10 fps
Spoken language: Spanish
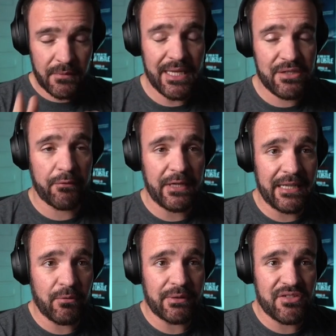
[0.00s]
Eso a final
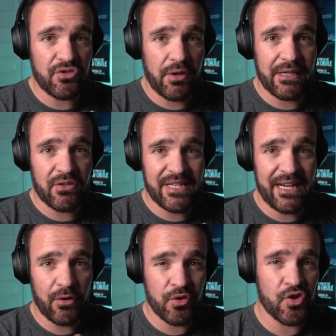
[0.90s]
de cuentas todavía nos
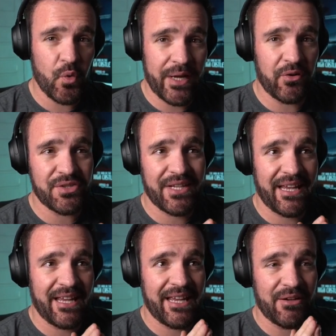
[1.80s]
deja algunos huecos
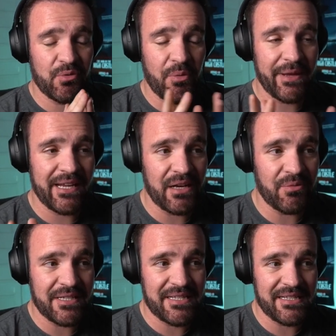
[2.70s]
que uno ve en
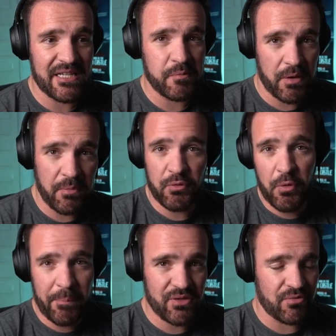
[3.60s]
algunas escenas. Por ejemplo,
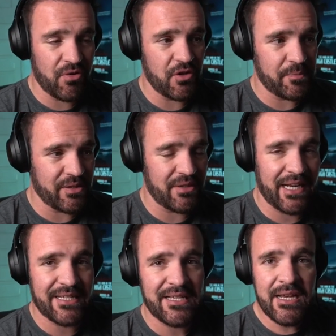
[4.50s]
uno, uno, de los
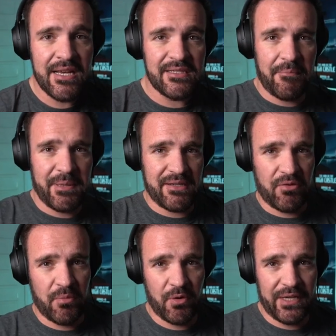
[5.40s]
personajes se empieza
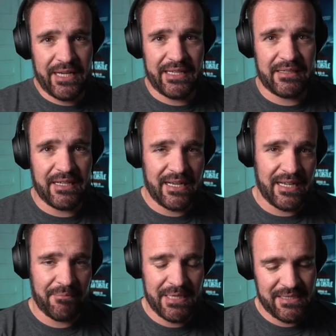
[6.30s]
como que a quitar la
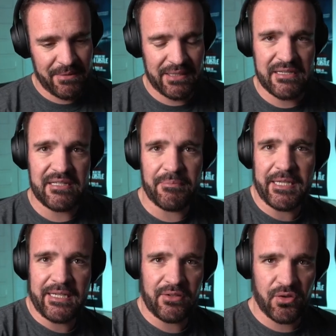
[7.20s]
camisa mientras está
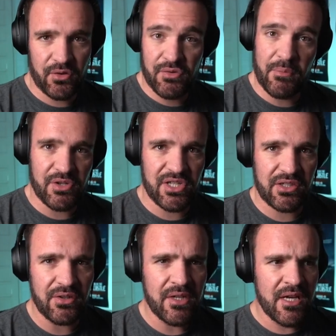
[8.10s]
platicando con su
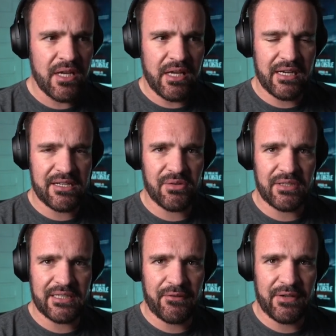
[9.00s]
amorcito y
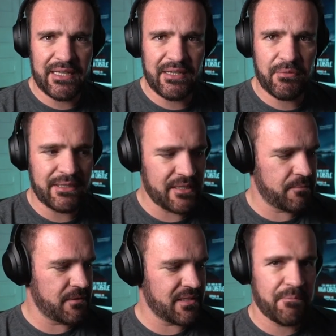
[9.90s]
resulta que a final de cuentas,
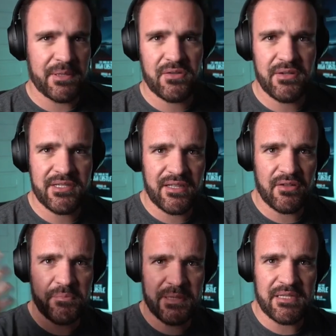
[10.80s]
pues, ¿qué pasó? Este,
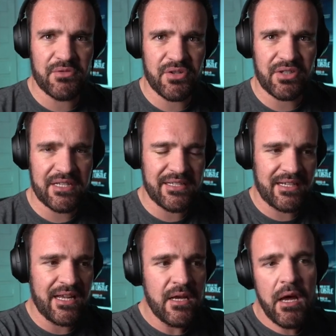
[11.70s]
nos pasamos otra
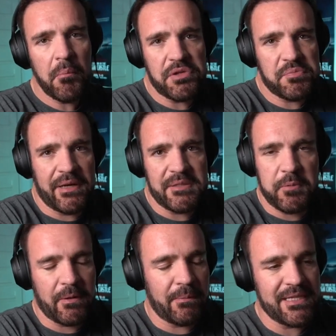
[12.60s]
escena, pues es
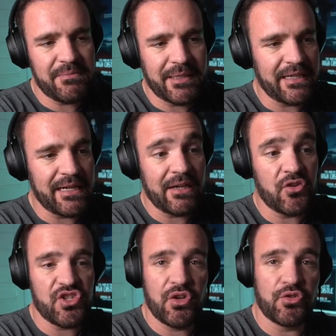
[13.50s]
porque es material que no
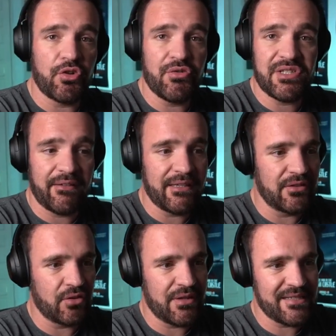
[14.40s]
se encontró, no estaba
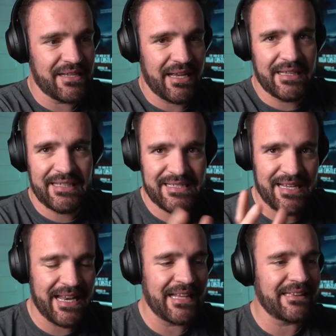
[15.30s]
dentro de esa, de
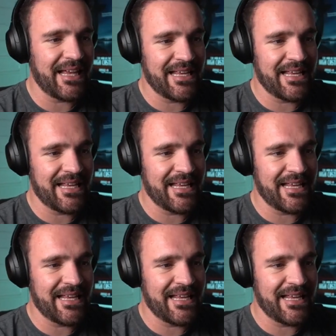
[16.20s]
esa lata,